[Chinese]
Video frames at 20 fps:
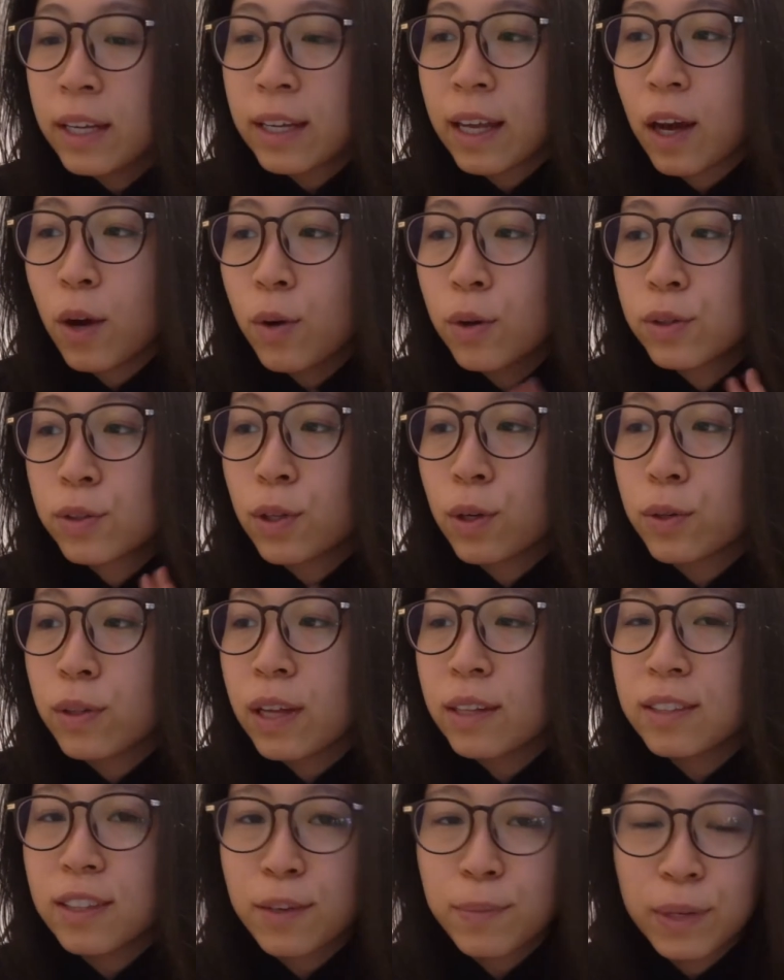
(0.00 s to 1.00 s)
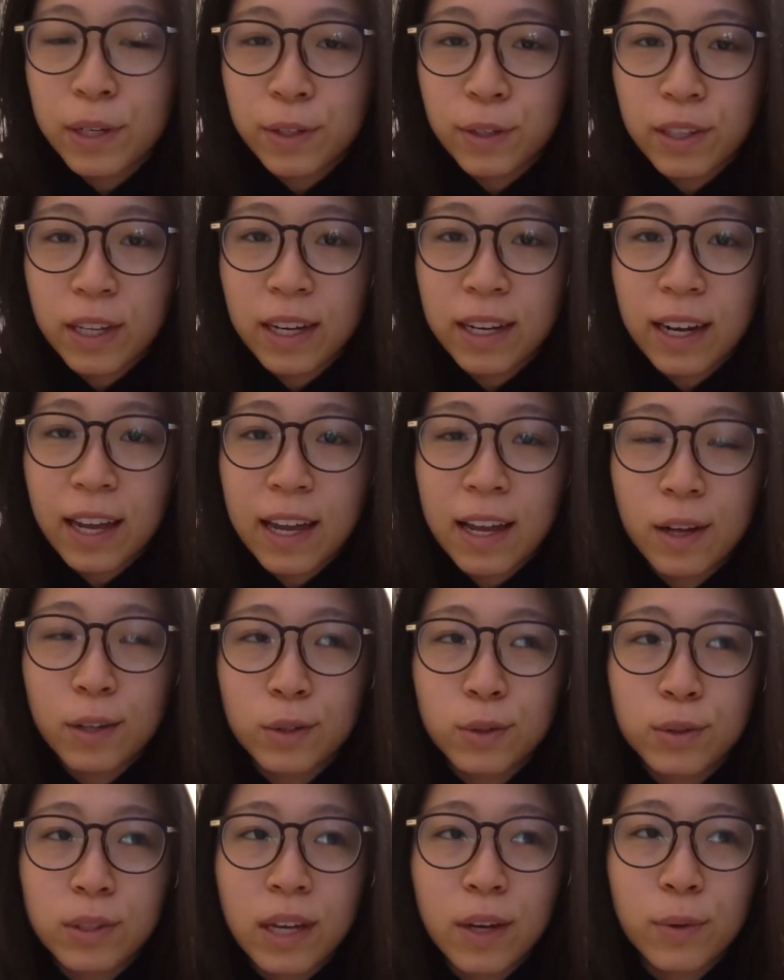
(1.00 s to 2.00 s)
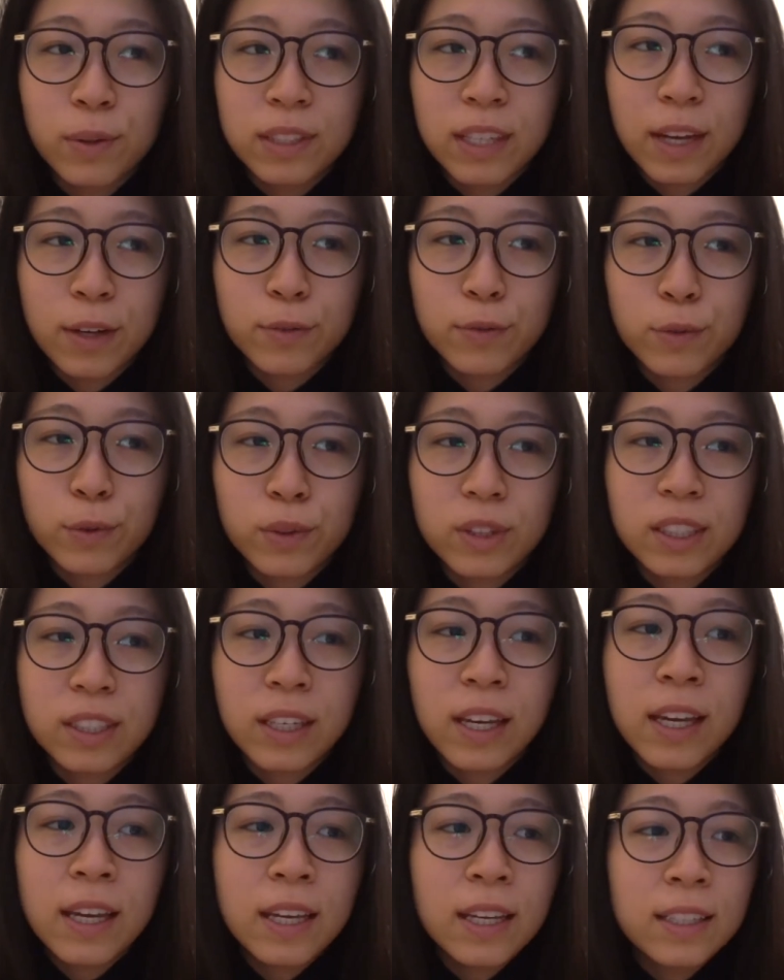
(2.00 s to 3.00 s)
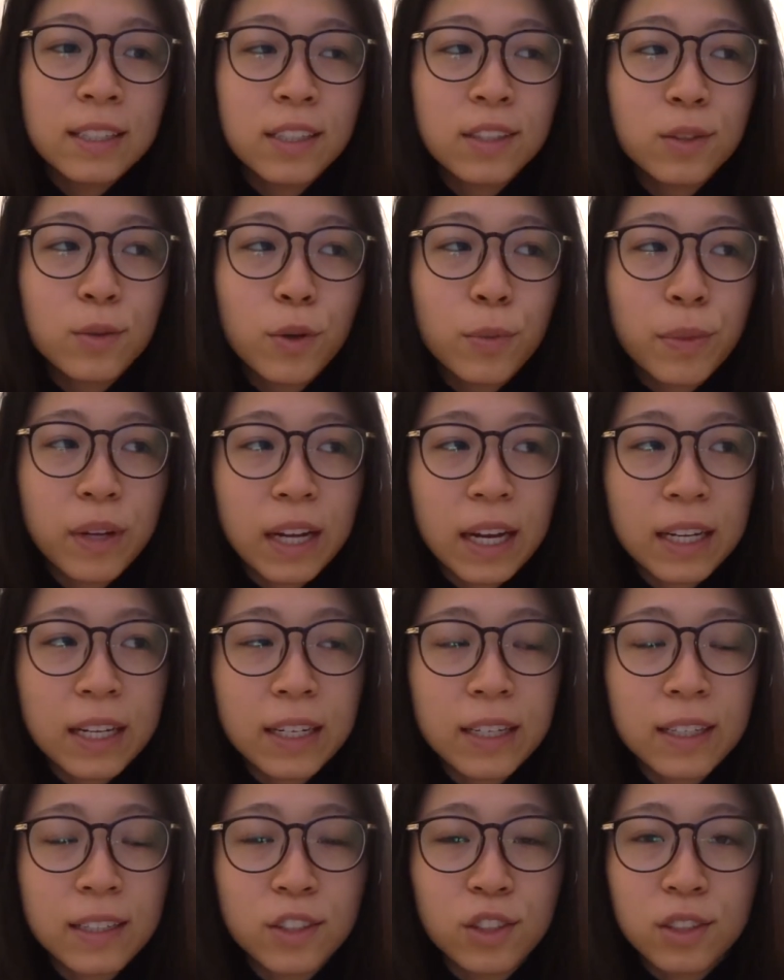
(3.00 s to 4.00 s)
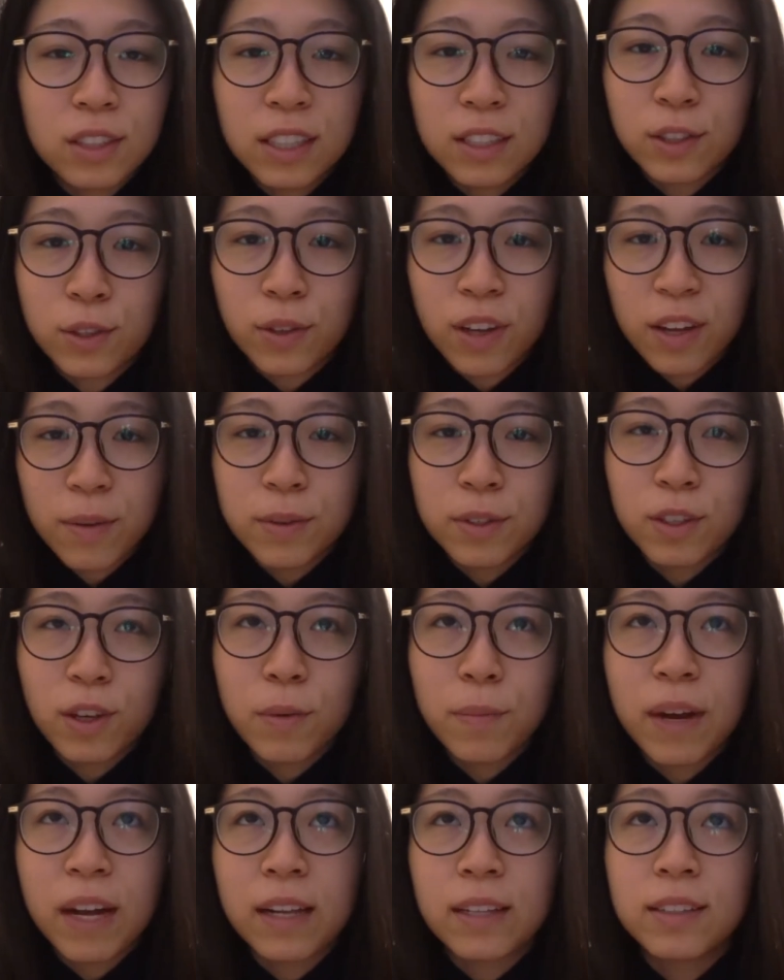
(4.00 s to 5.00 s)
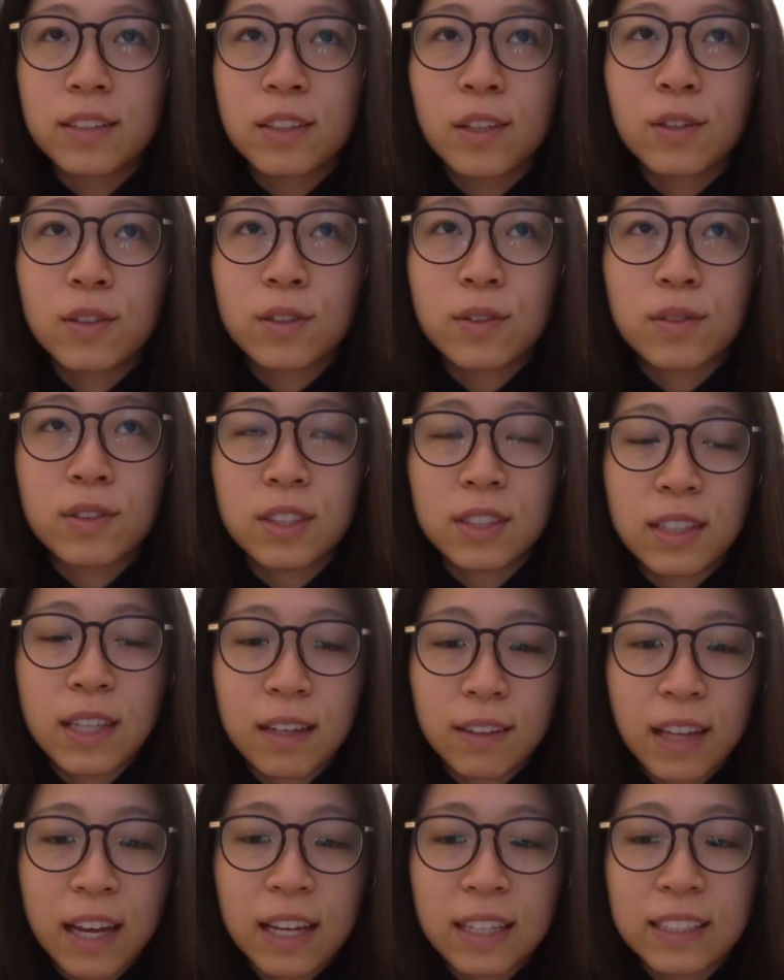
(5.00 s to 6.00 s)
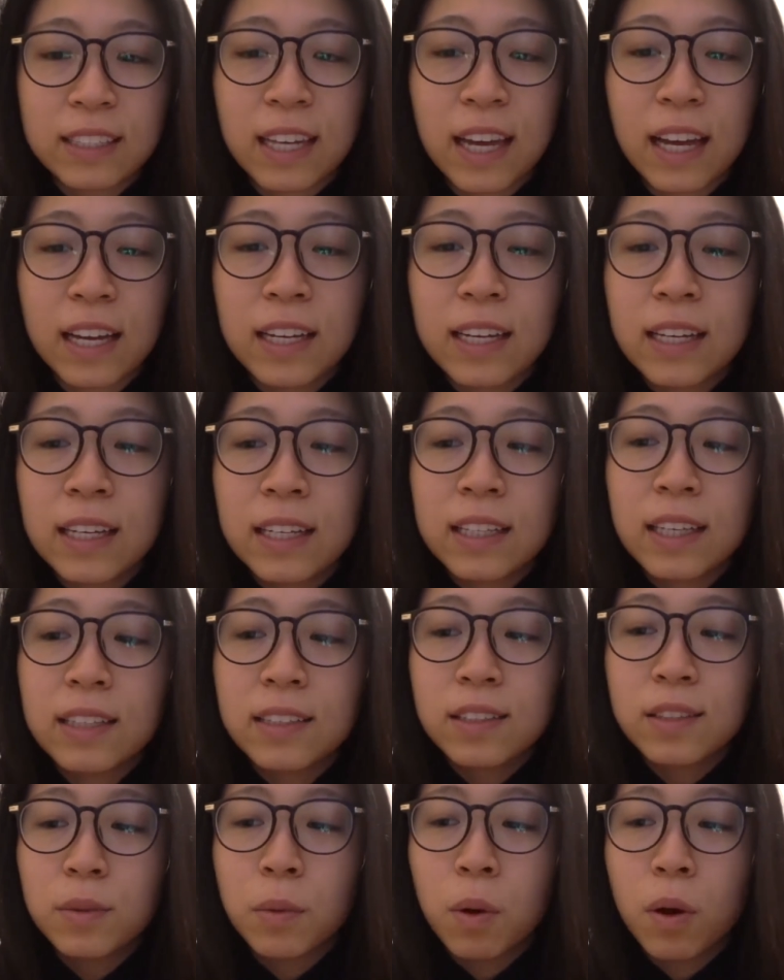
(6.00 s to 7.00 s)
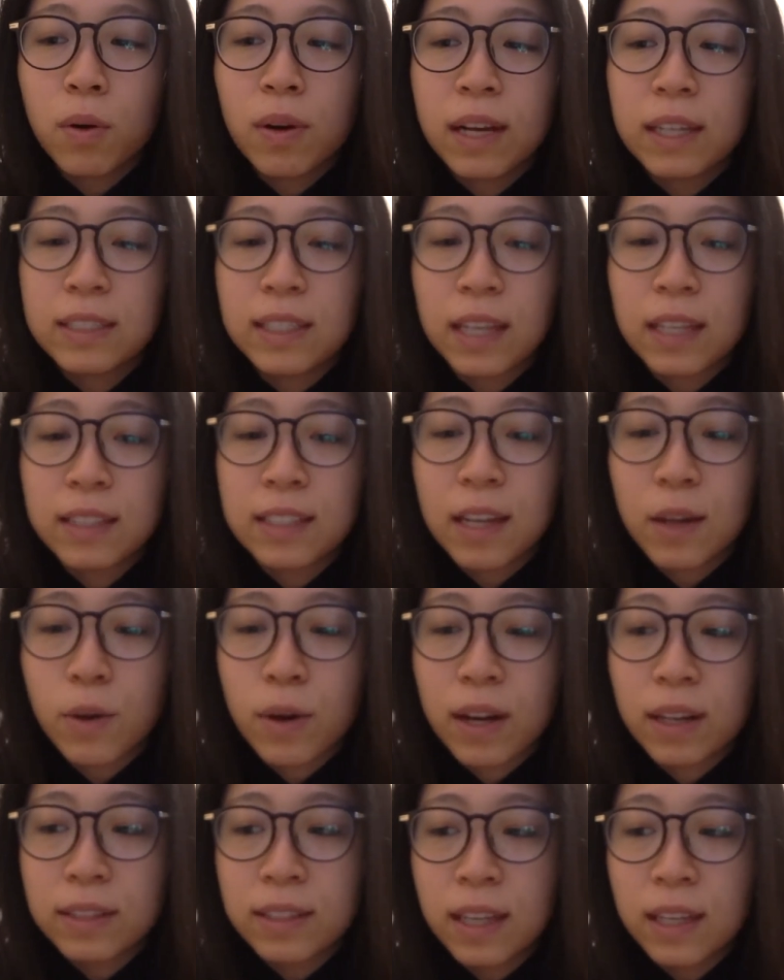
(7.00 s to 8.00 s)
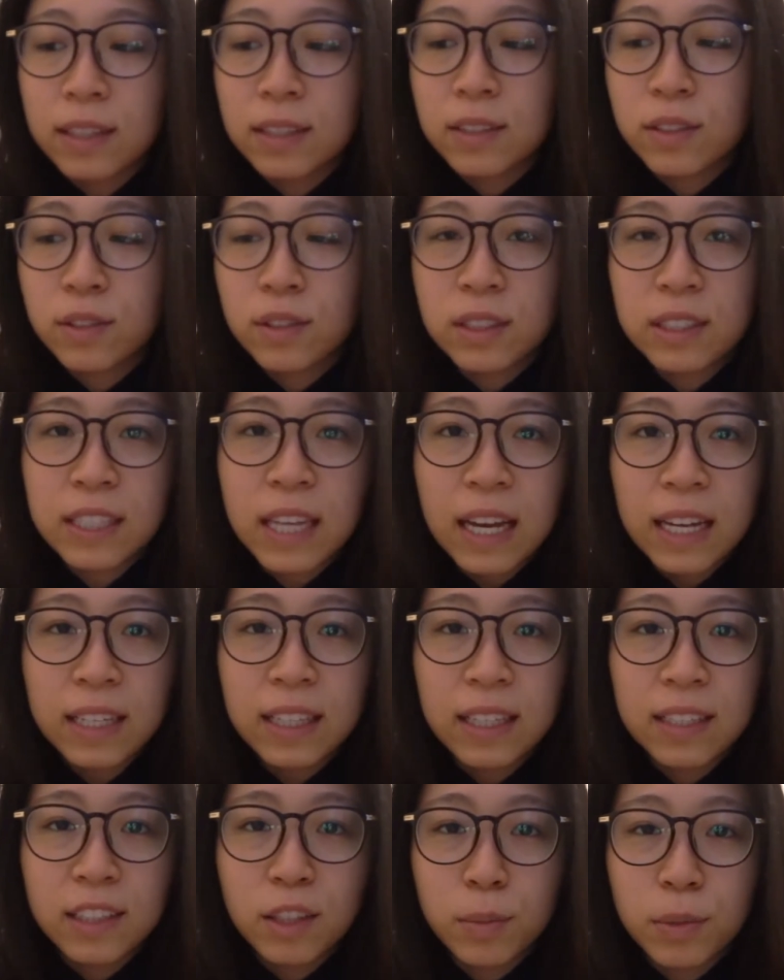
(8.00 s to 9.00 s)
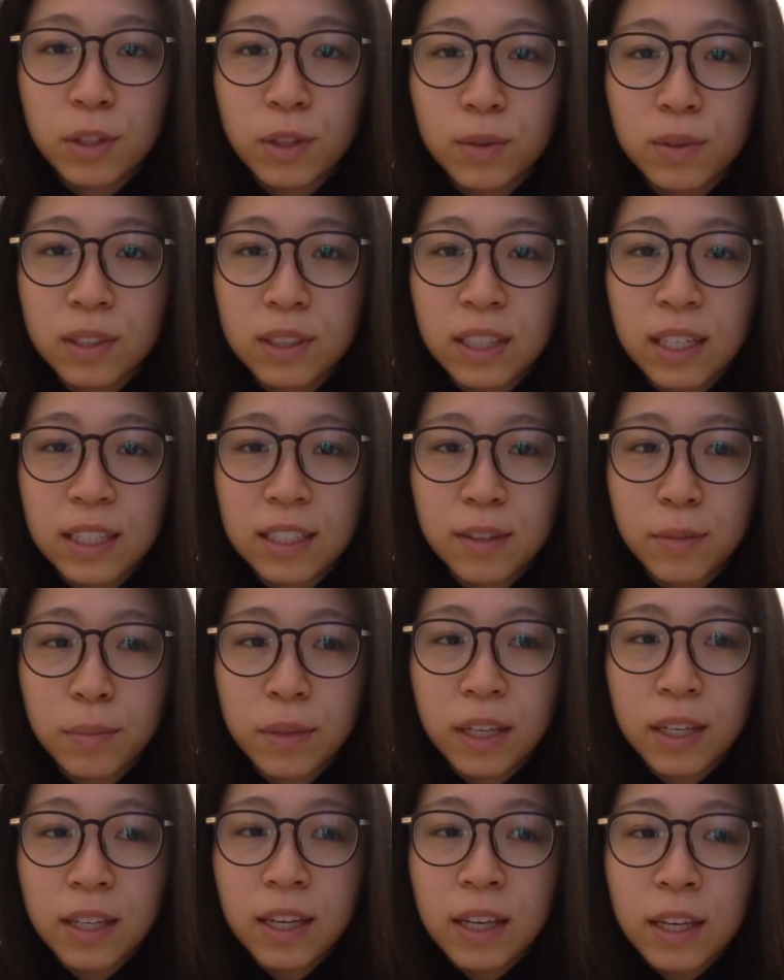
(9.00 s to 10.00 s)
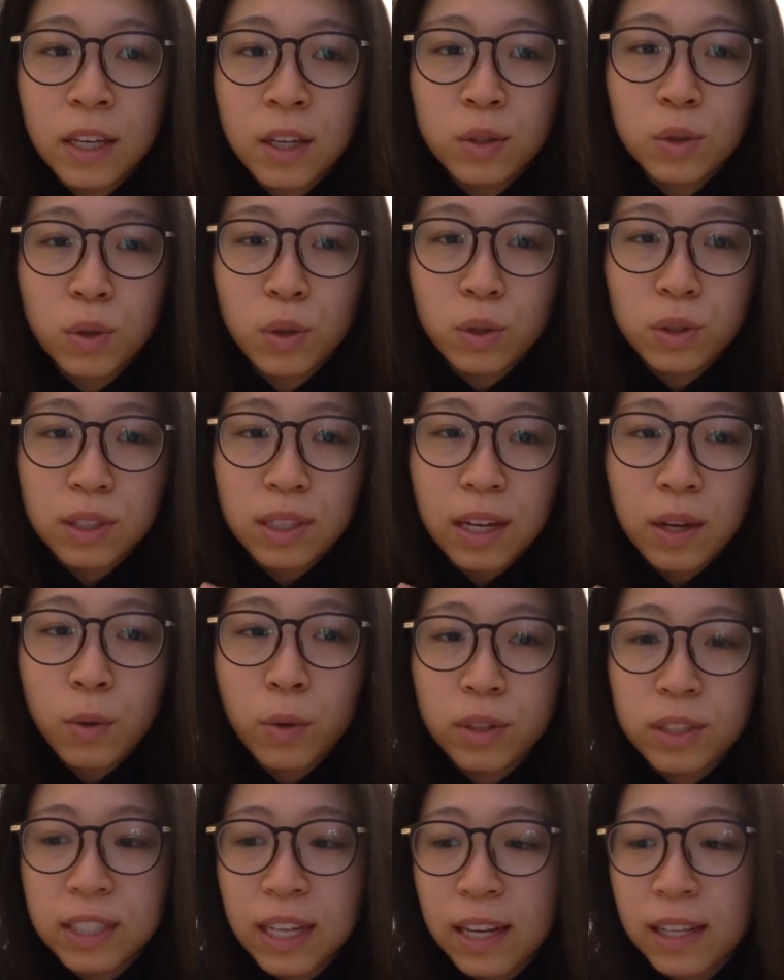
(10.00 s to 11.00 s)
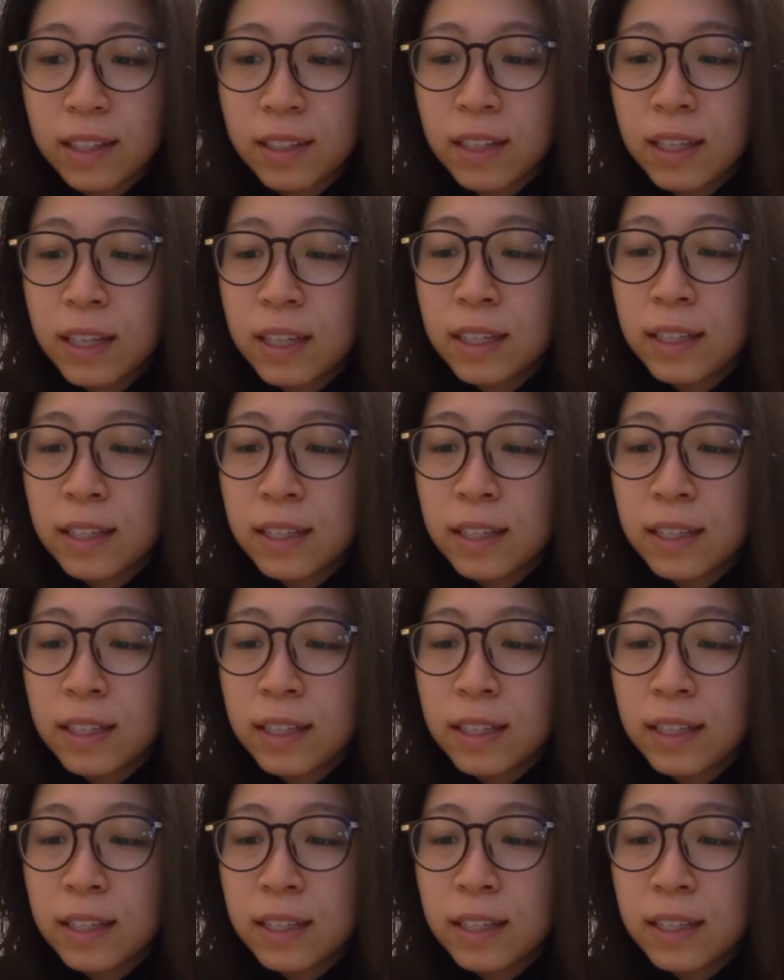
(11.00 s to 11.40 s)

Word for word: 然后我抽到这个朋友，他刚好住在我家附近。其实我本来可以直接从 Amazon 买了之后就寄到他家，但是我后来想一下，我还想就是加一点什么东西在里边，所以寄来我家了。